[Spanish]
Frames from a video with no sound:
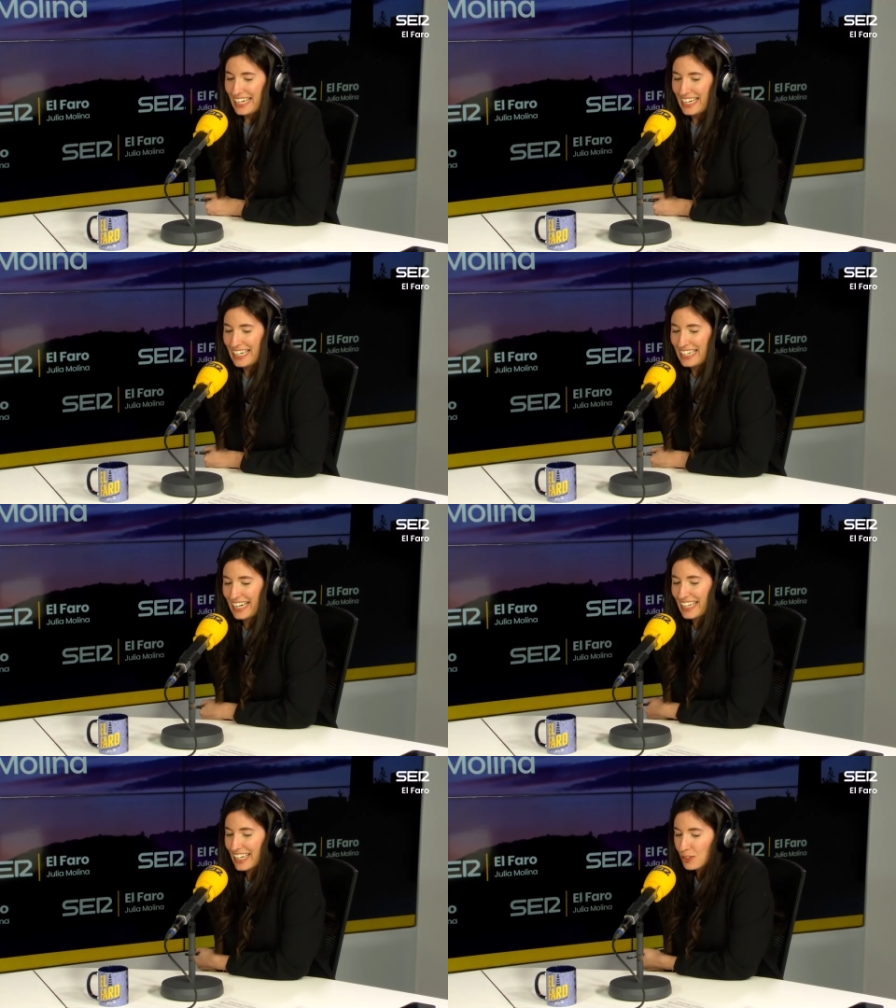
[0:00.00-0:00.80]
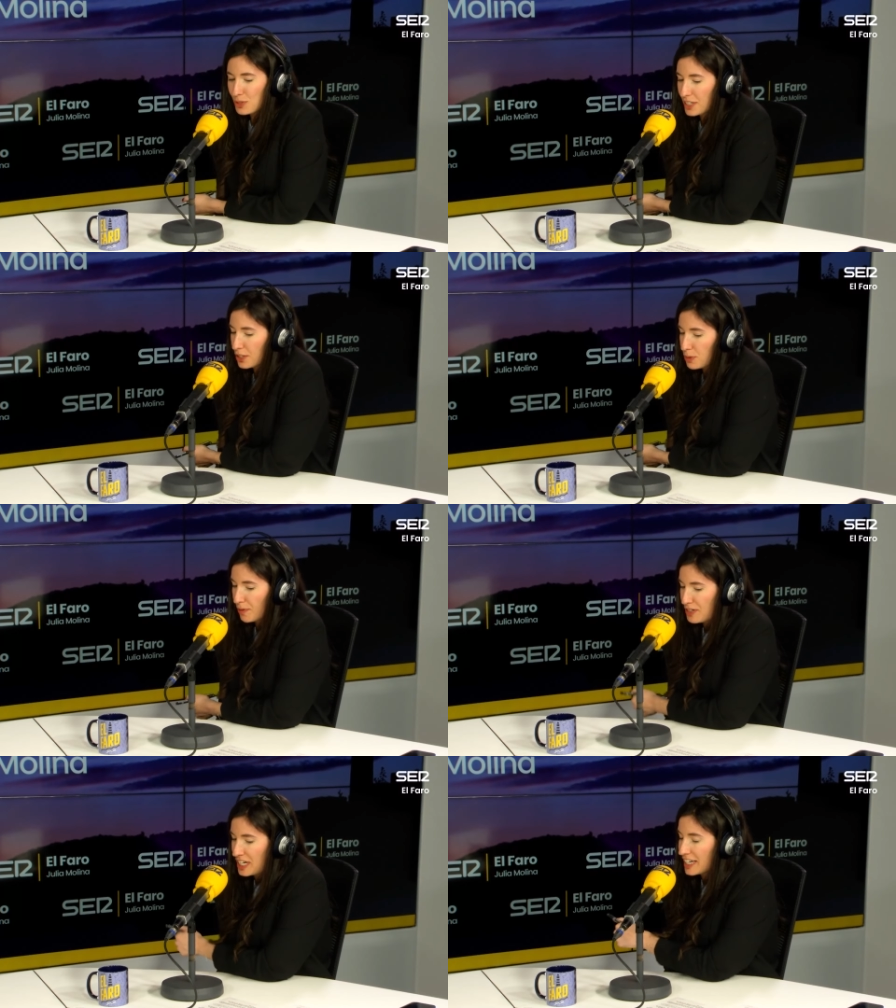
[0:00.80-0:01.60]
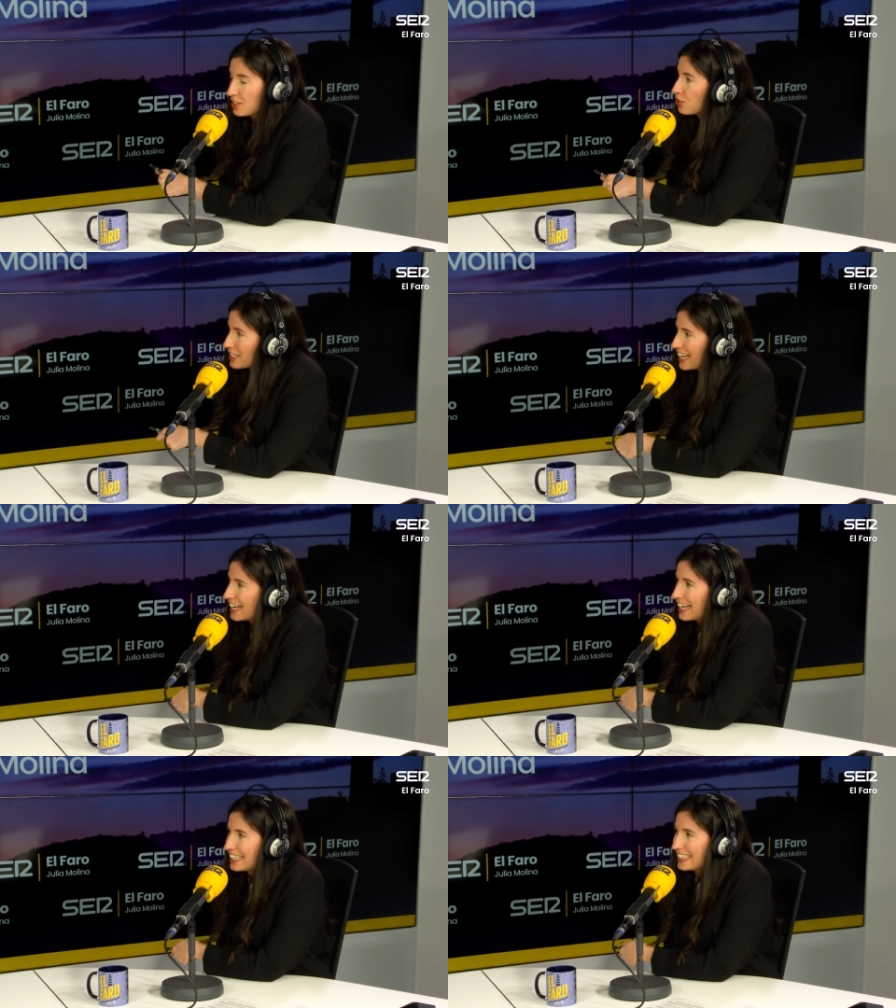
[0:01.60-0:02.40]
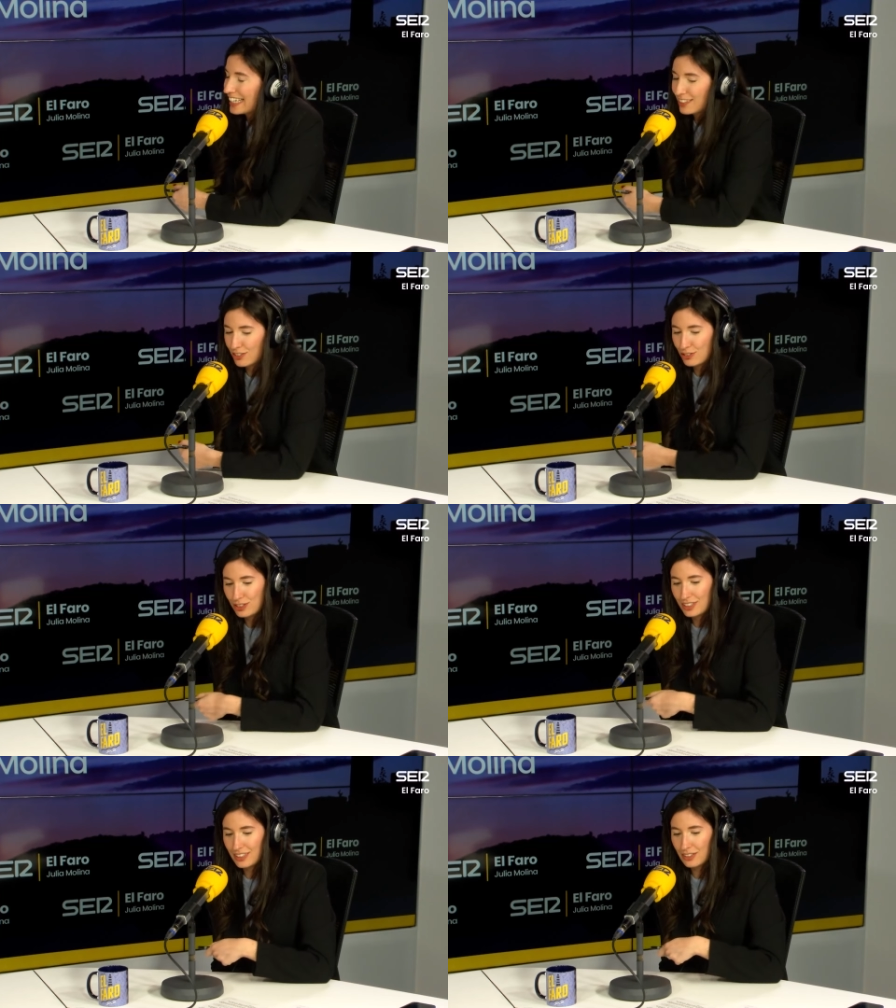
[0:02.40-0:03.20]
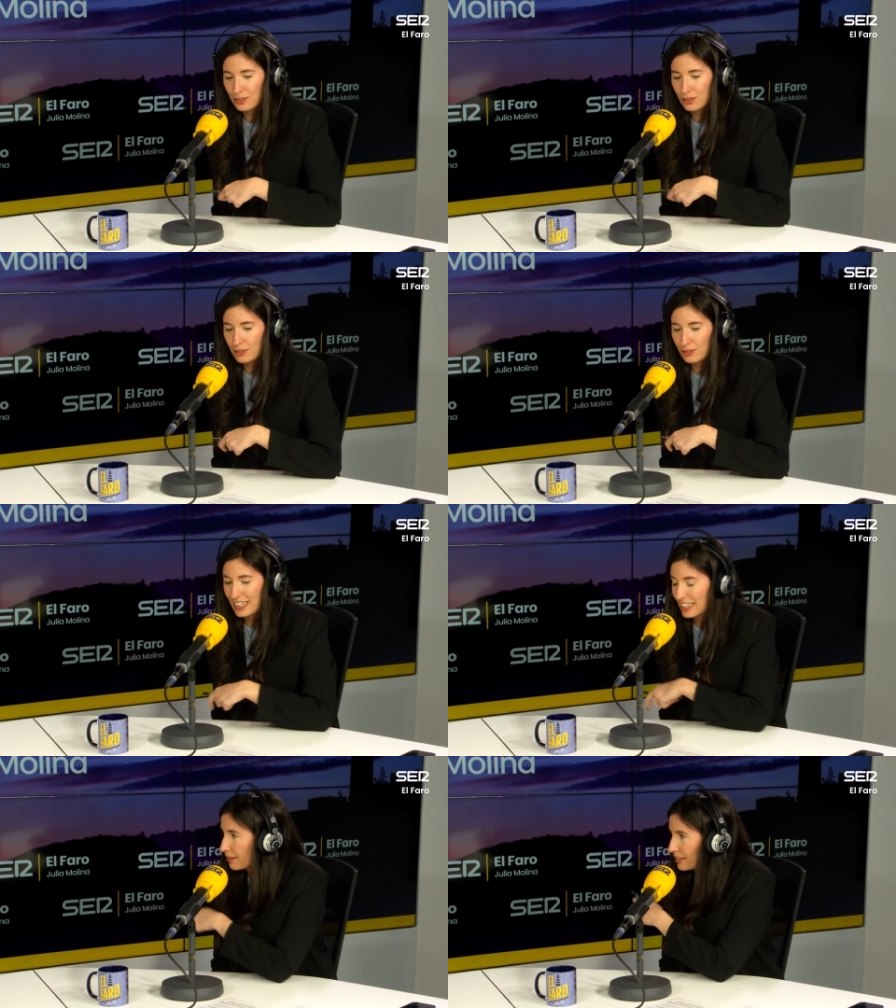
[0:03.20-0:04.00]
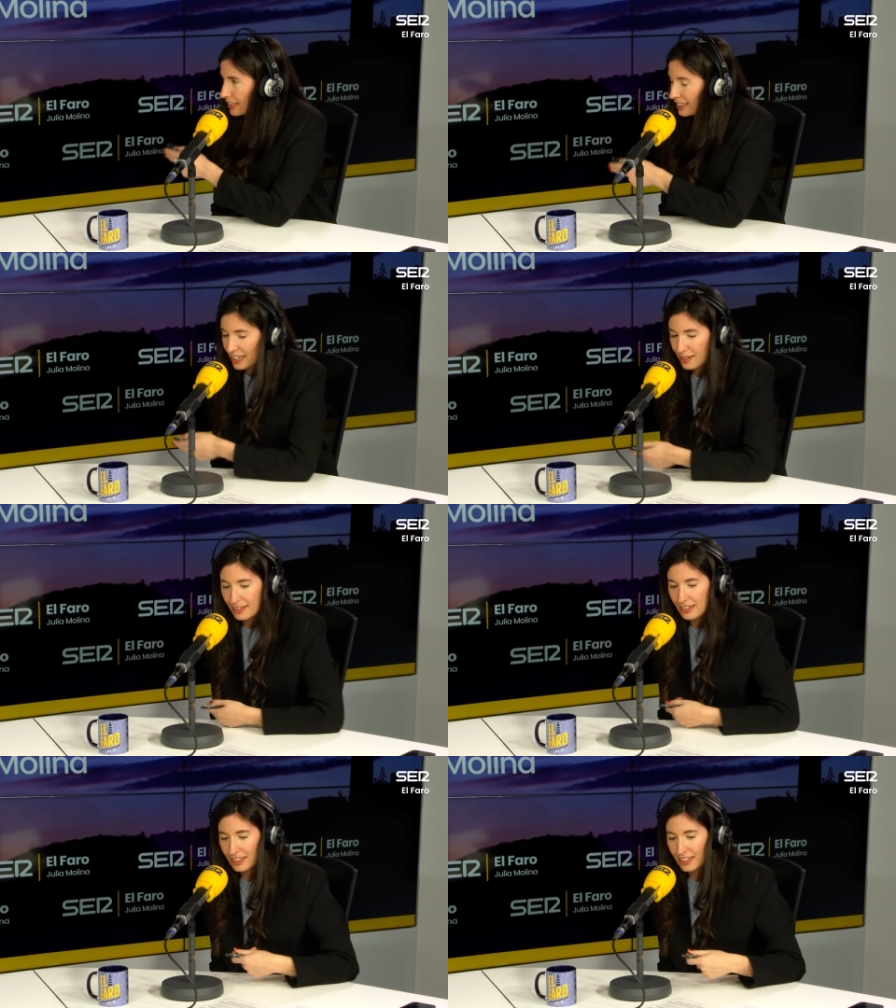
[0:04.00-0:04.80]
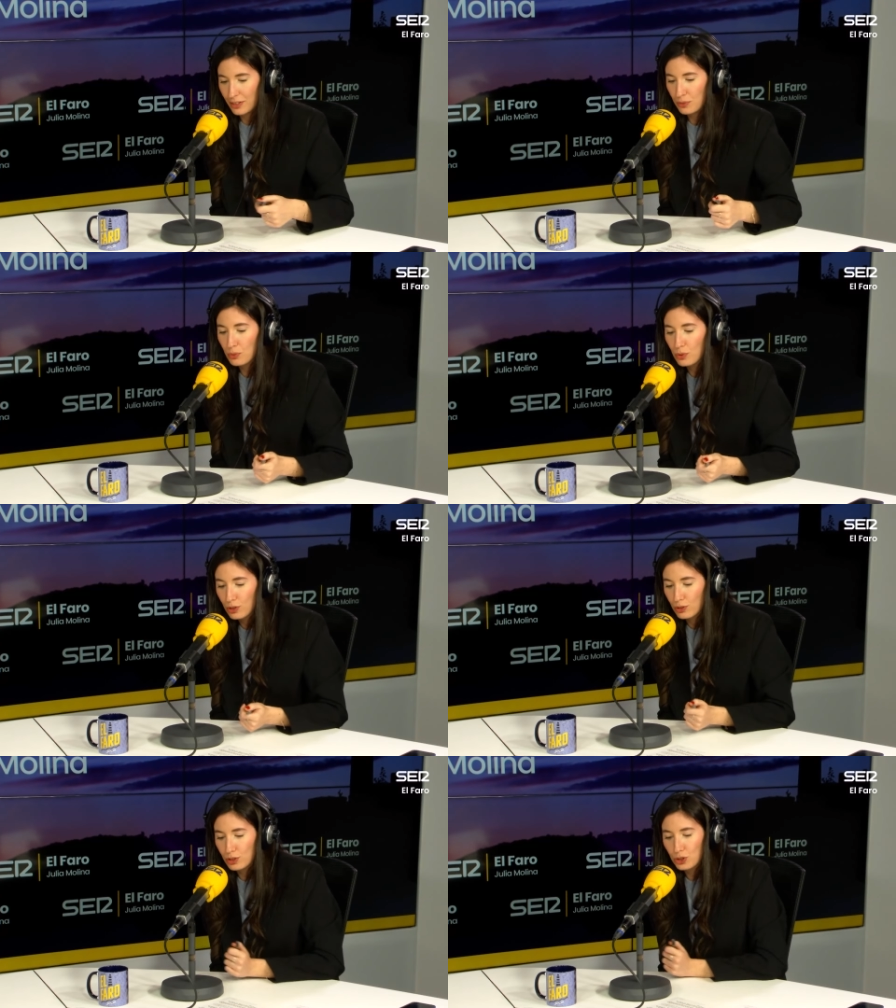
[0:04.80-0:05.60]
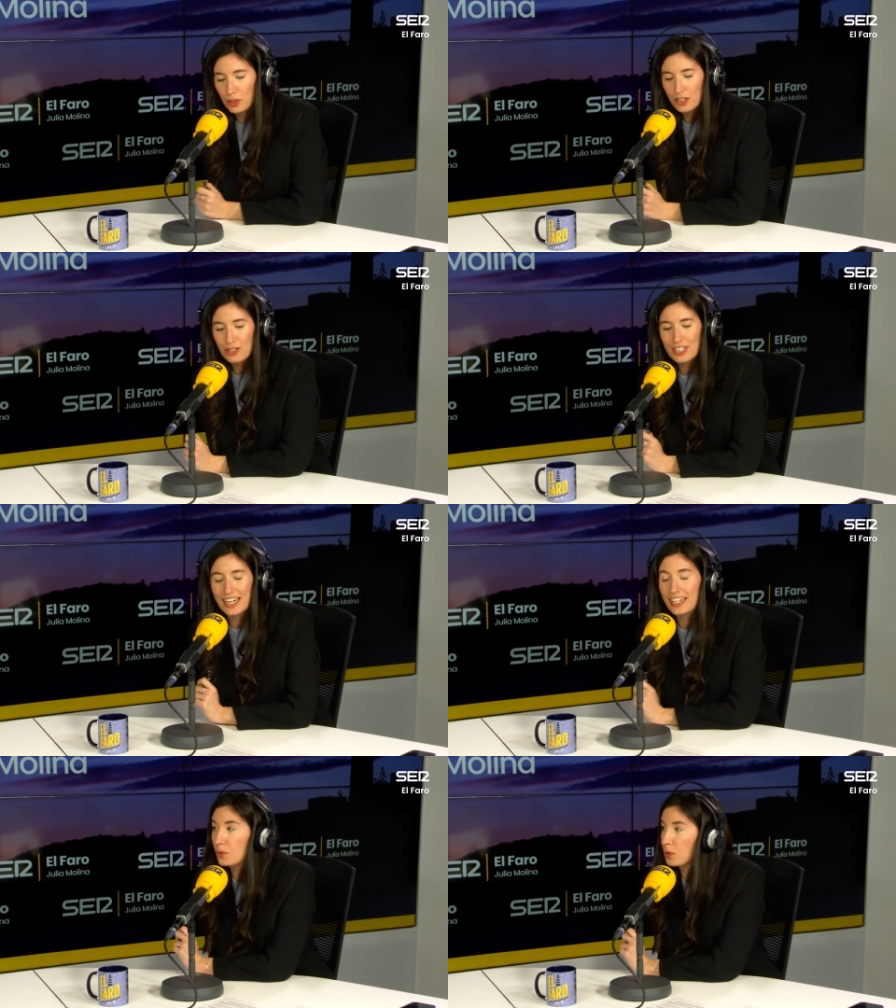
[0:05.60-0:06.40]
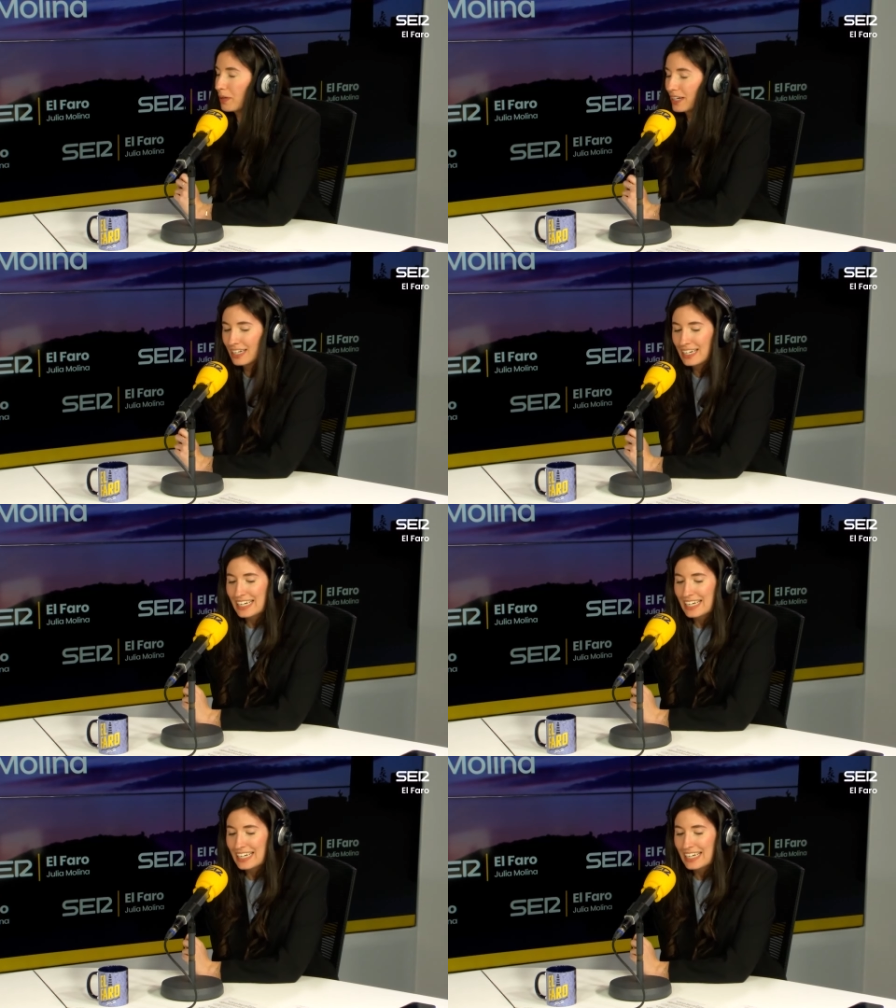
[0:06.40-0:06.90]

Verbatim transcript: en realidad tus inicios profesionales no están en el teatro, sino directamente en el cine, en un corto Sueños de Daniel Guzmán.